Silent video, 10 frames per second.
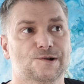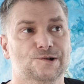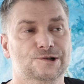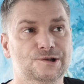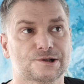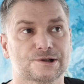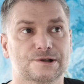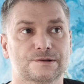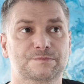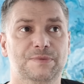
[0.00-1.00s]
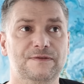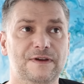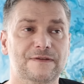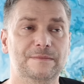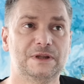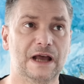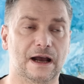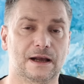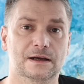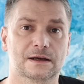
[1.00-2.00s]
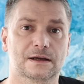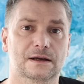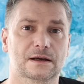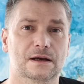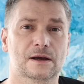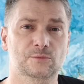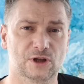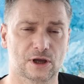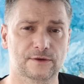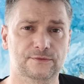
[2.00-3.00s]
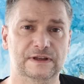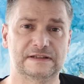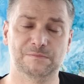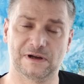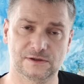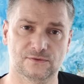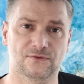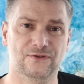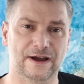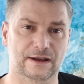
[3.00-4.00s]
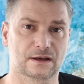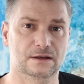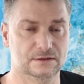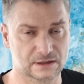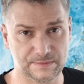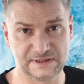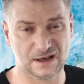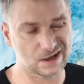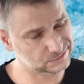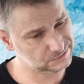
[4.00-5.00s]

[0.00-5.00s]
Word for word: Hmm, powiem Wam tak, e, MDF jest bardzo fajny dla psa.